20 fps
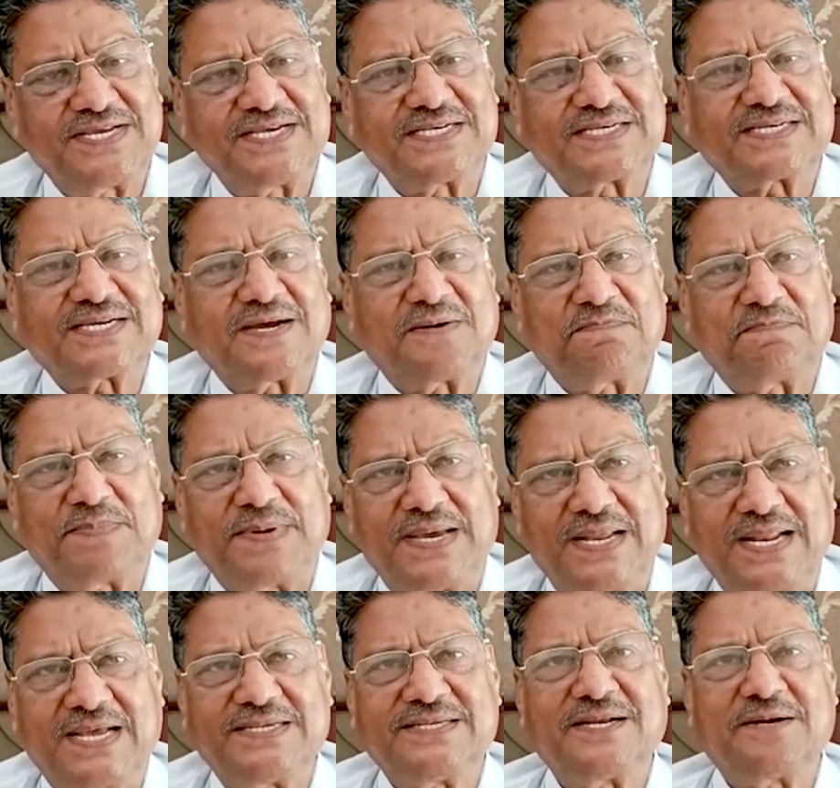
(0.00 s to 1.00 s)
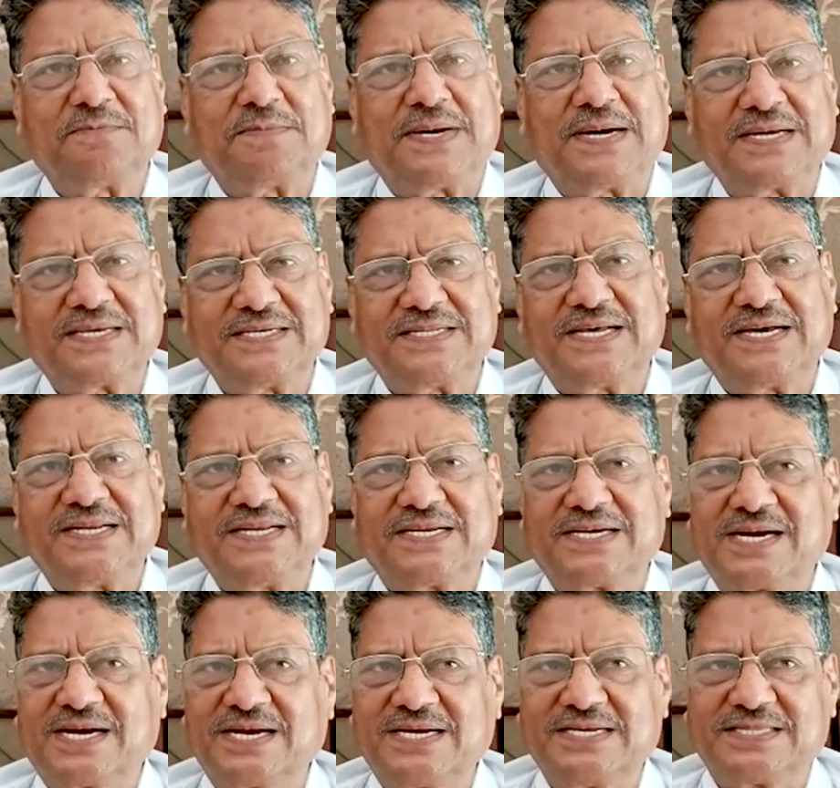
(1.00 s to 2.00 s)
देश का पहला जन भागीदारी
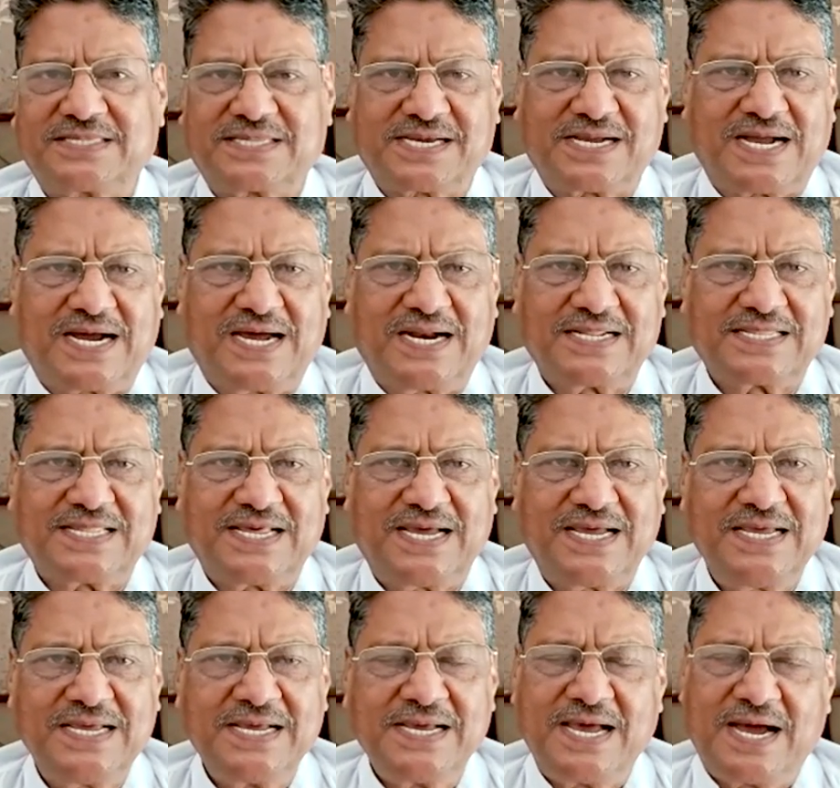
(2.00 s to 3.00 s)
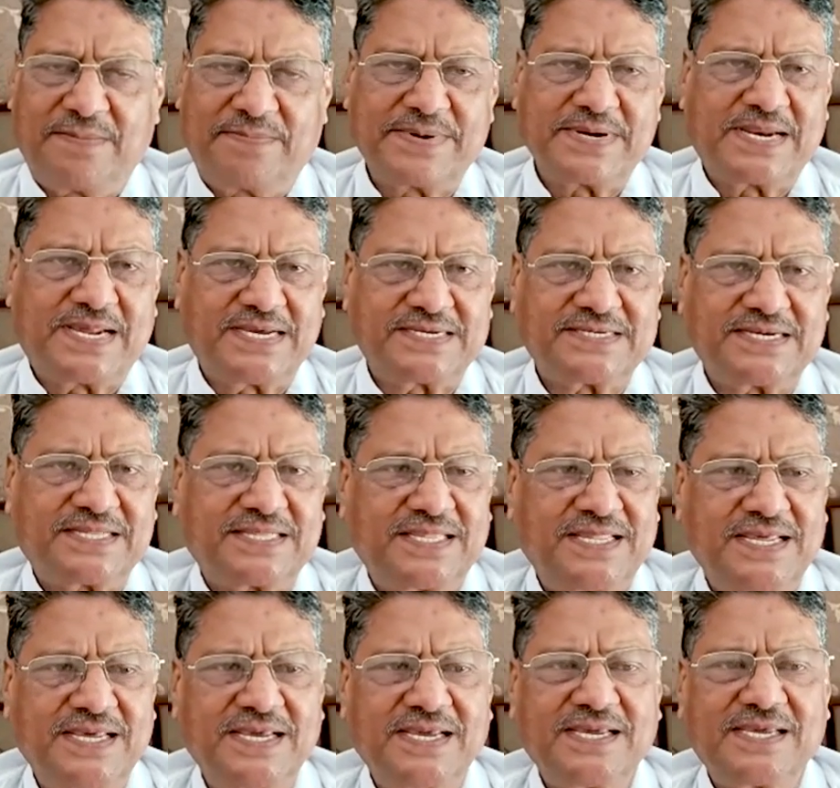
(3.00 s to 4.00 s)
का इतकार था अपन कह
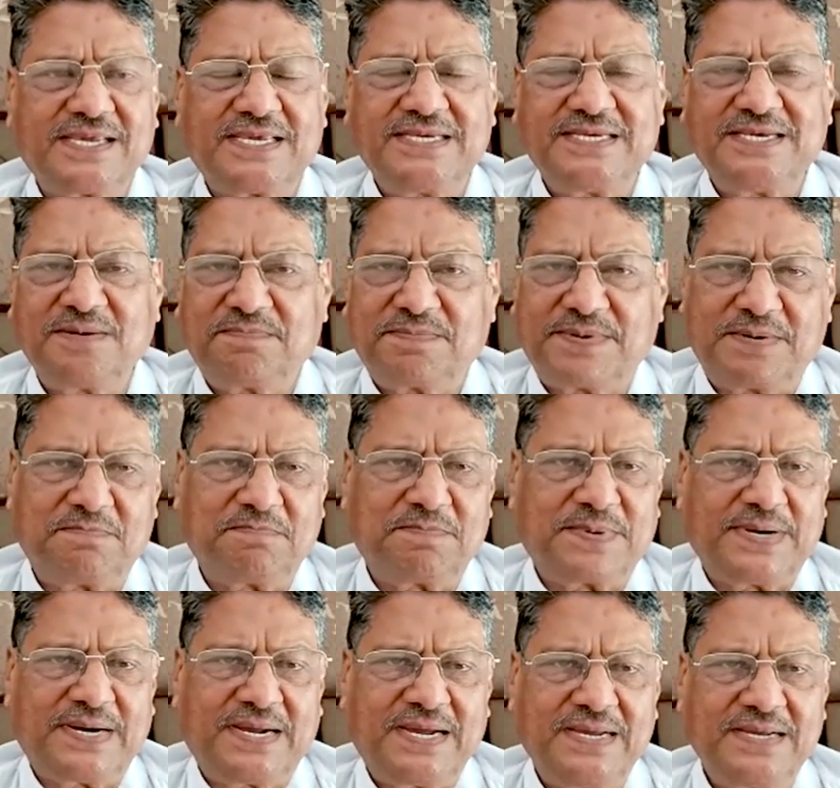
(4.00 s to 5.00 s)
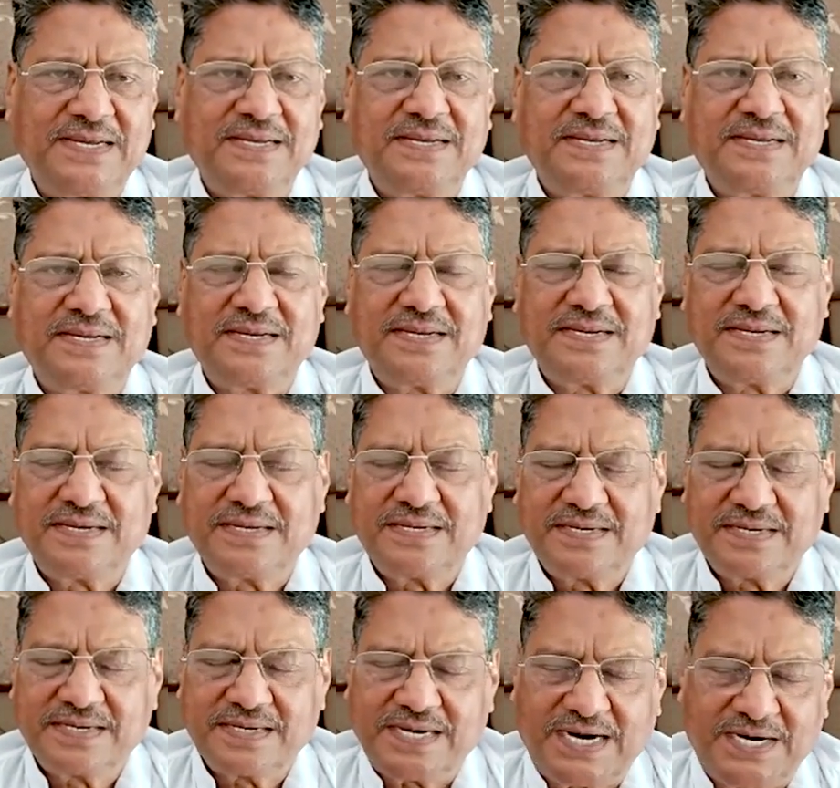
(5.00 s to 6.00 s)
सकते हैं कि ये परंपरा
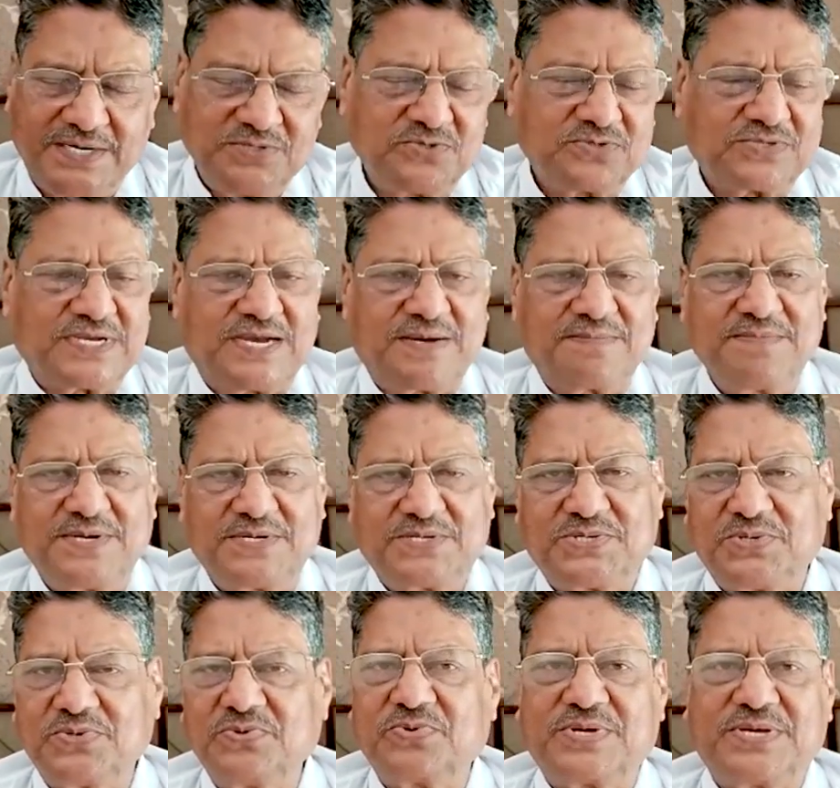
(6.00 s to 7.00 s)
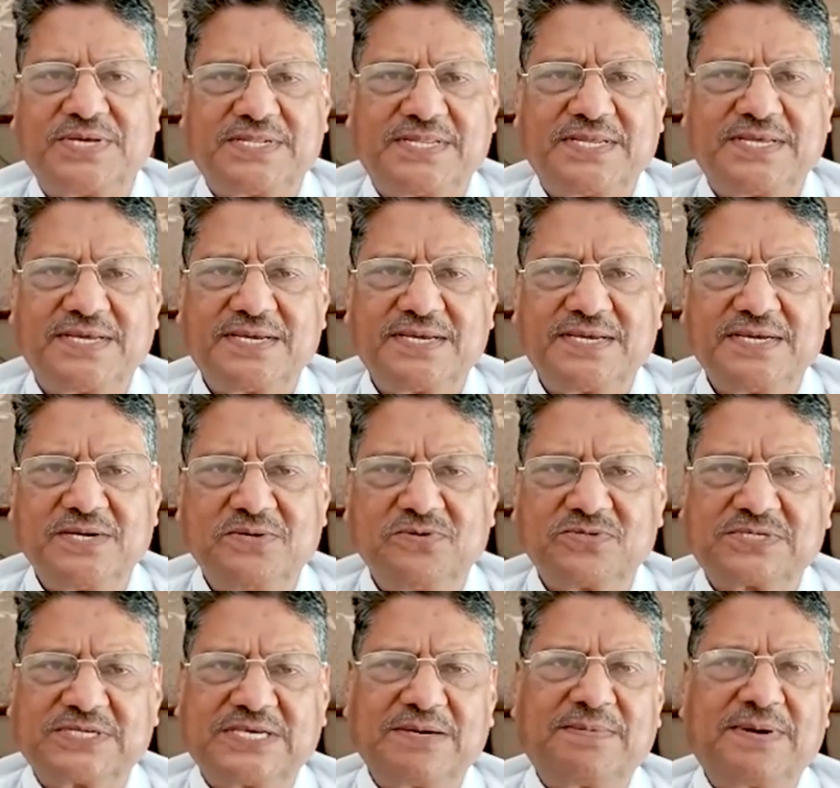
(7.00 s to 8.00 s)
गाड़जू साहब ने शुरू की थी
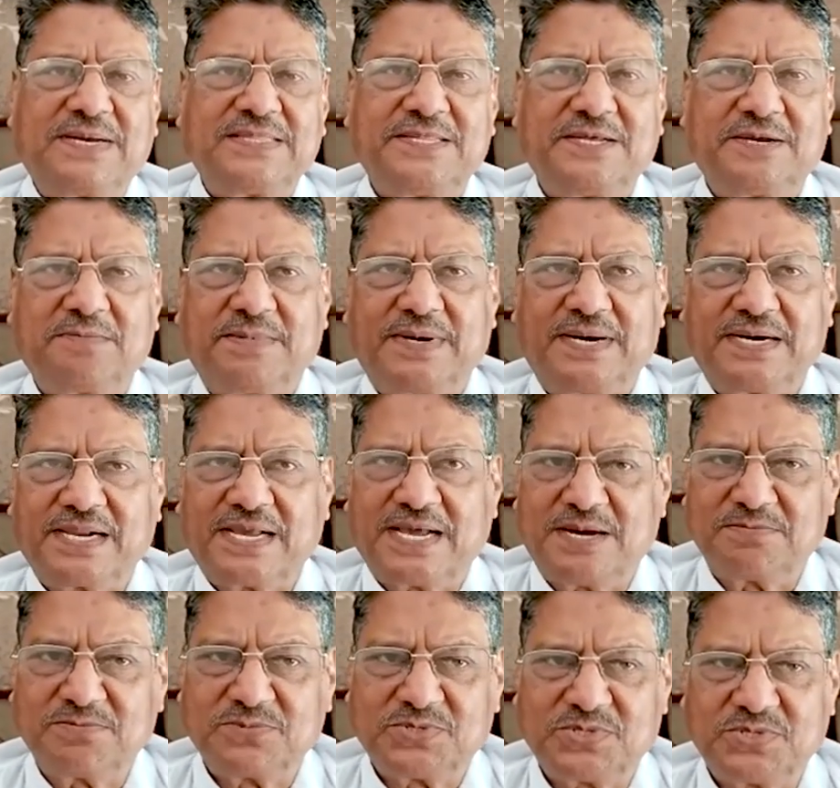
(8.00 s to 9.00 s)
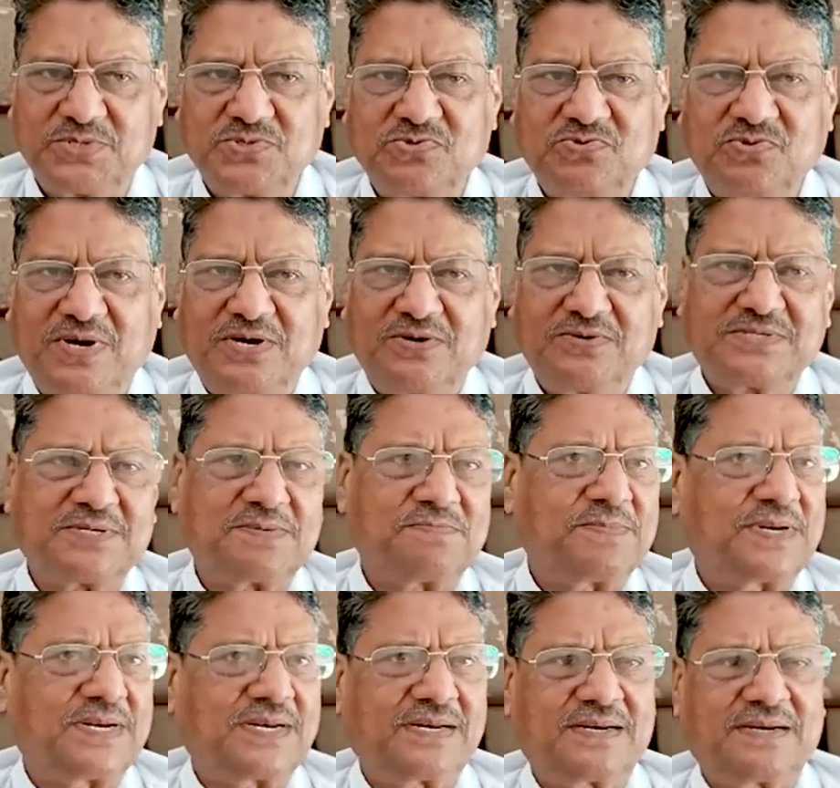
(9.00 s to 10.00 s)
उसके बाद निर्माण काम शुरू हुआ
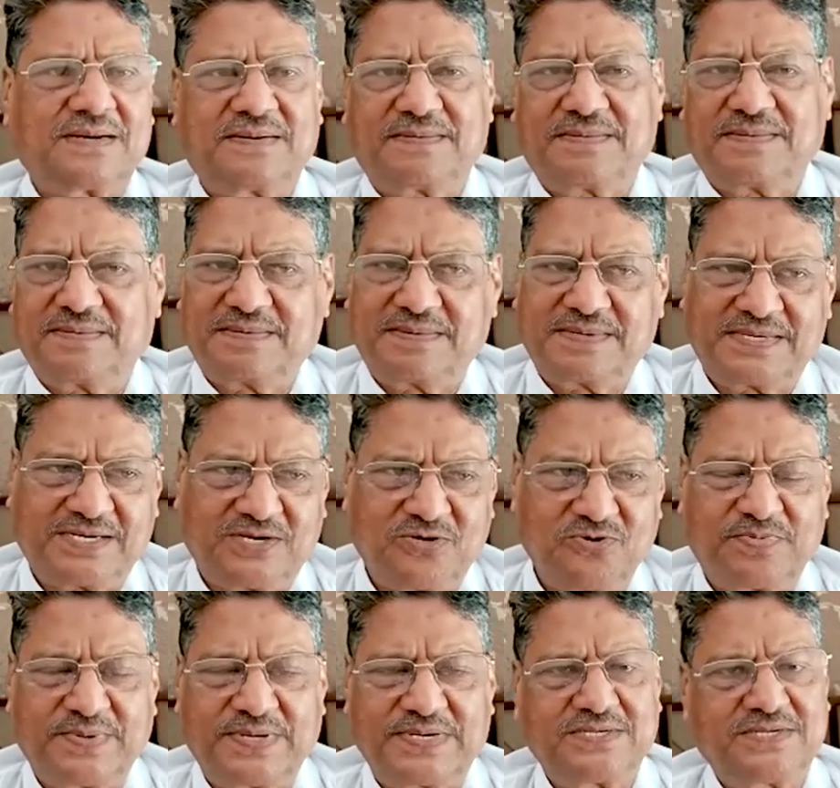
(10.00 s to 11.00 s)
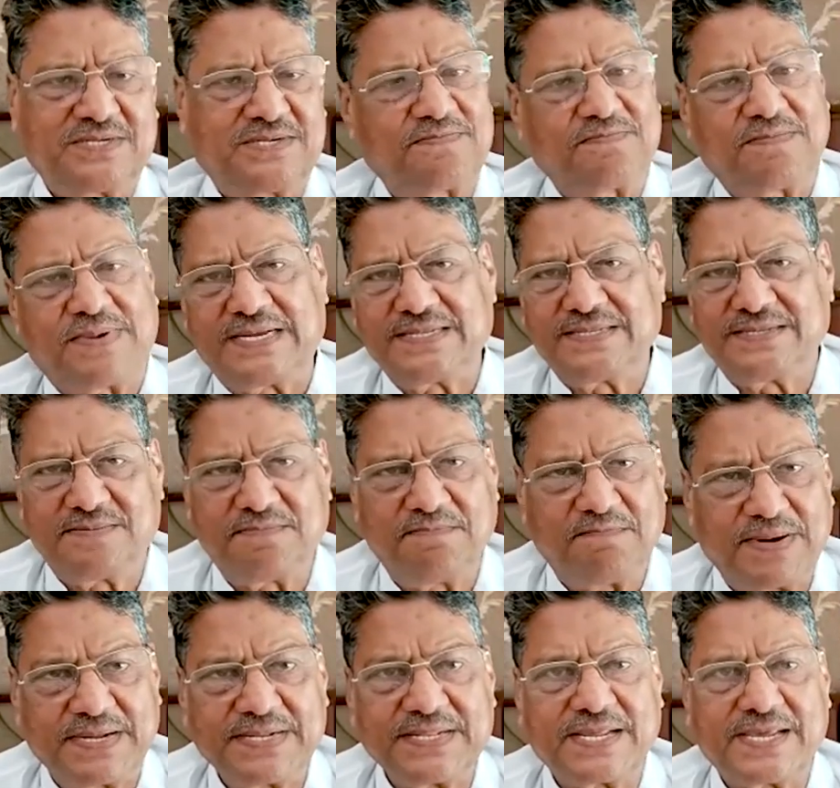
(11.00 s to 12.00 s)
चंबल के ऊपर बांध
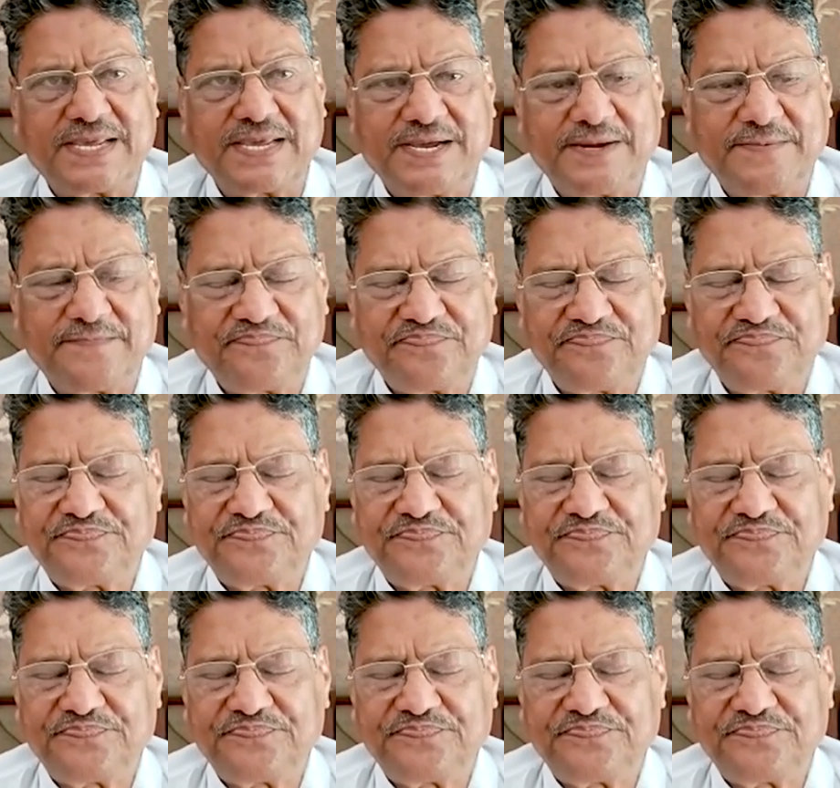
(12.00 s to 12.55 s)
बंद किया